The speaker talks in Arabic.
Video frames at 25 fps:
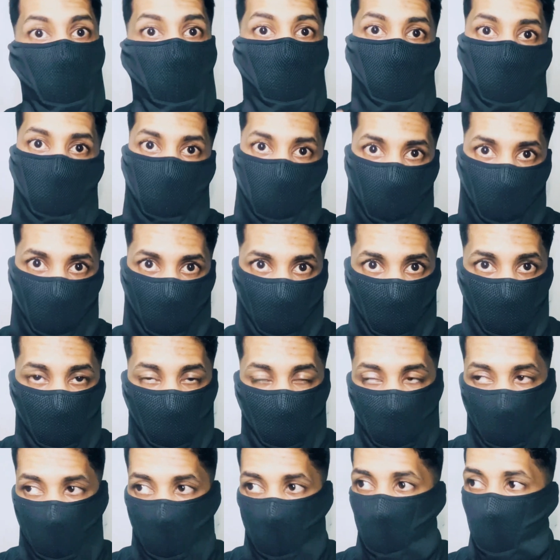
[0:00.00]
غير بناء
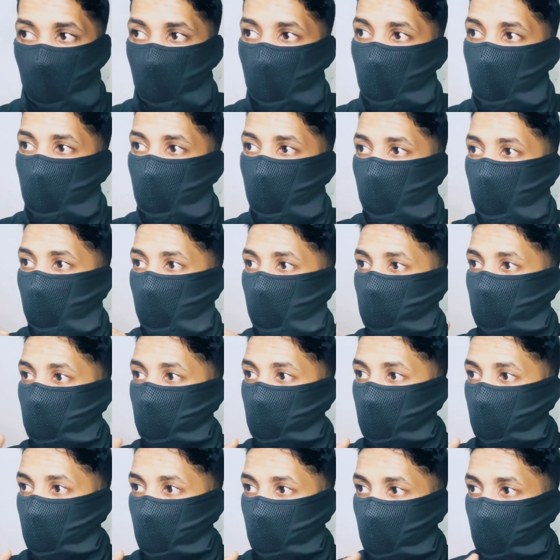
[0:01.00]

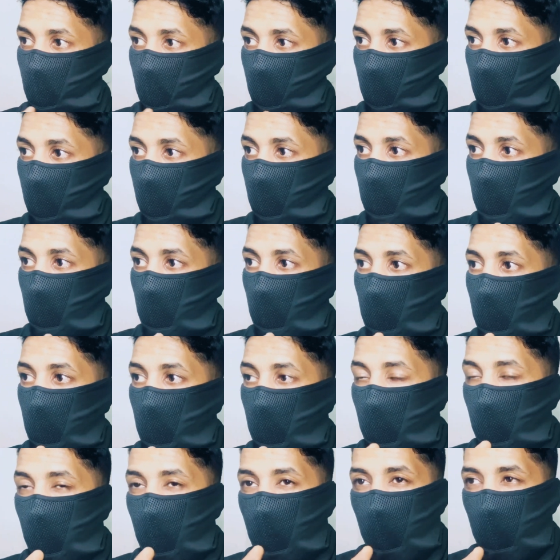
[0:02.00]
عزيز
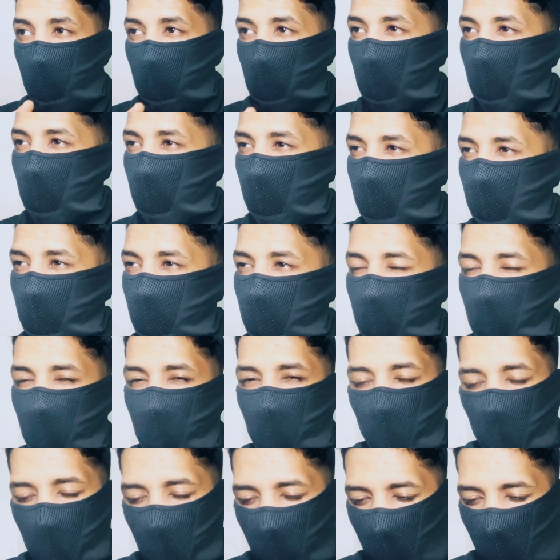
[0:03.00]
ما باقي
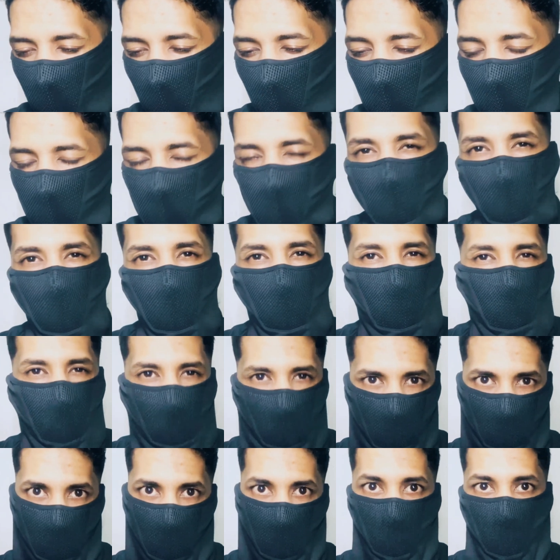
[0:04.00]
شي خاسر ما
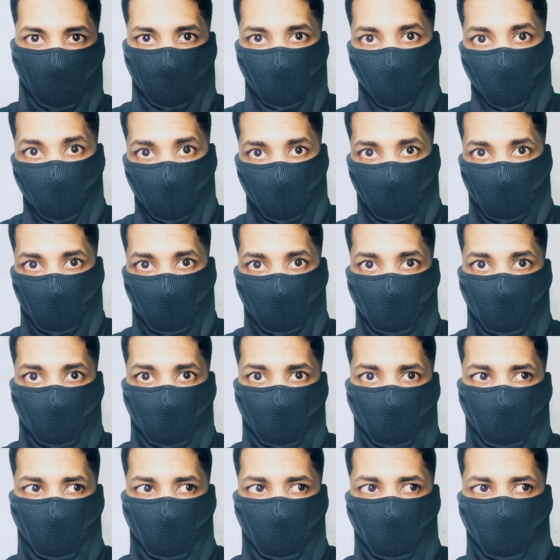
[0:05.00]
قطع الدلو
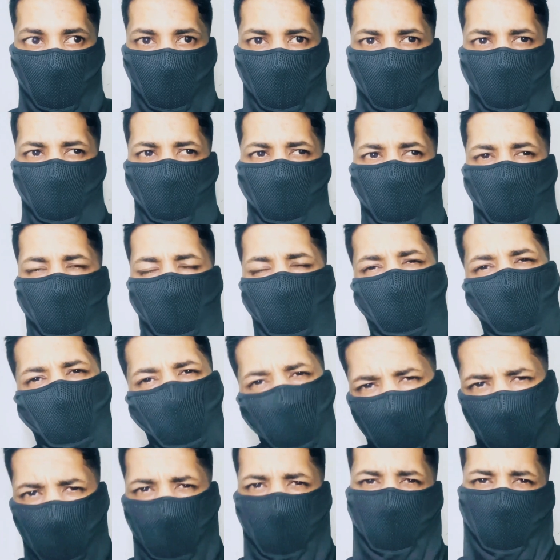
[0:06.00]

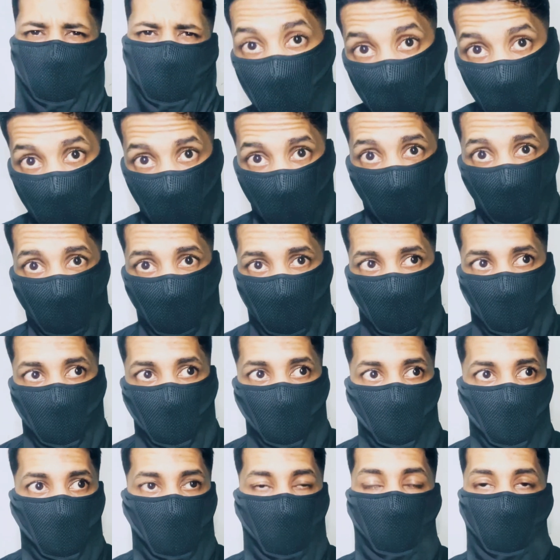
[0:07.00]
يقاربنا بيتان
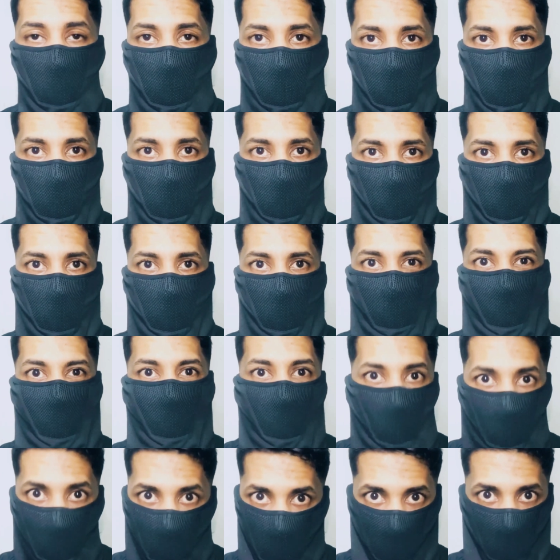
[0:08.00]
شعب
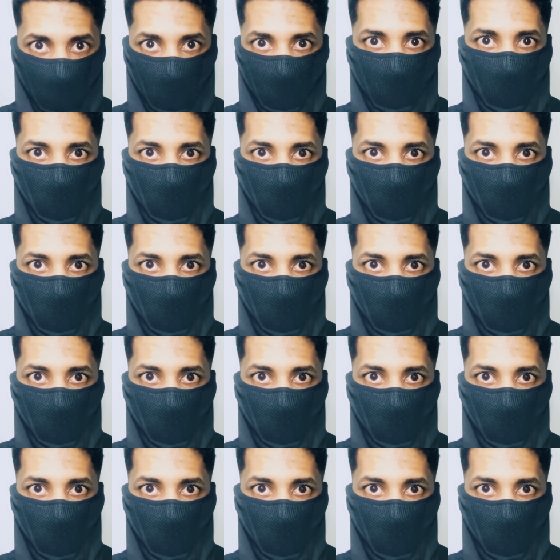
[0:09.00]
يتعاطف